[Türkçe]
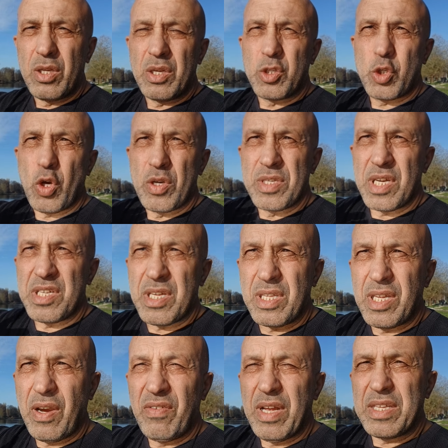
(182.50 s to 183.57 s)
sözde işte
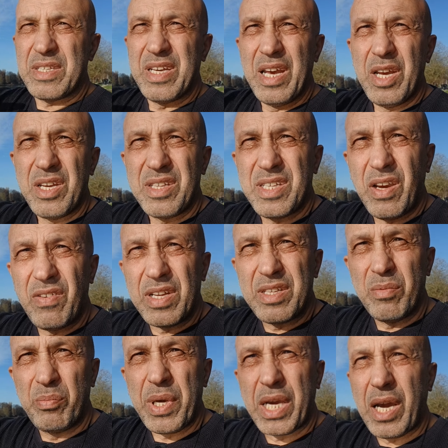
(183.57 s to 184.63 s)
devlet
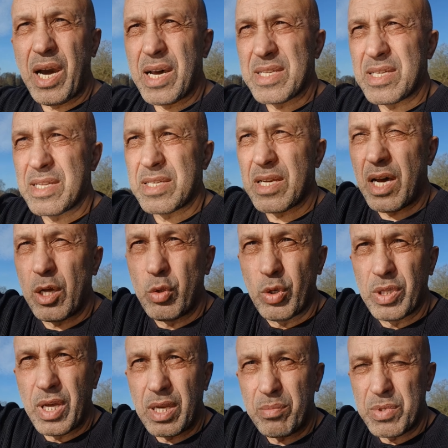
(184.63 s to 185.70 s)
devletin bekasını
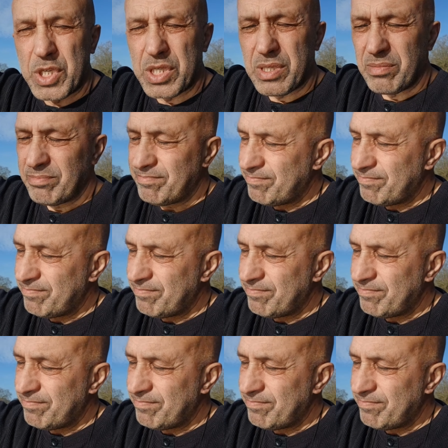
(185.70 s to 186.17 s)
sağlıyorlarmış.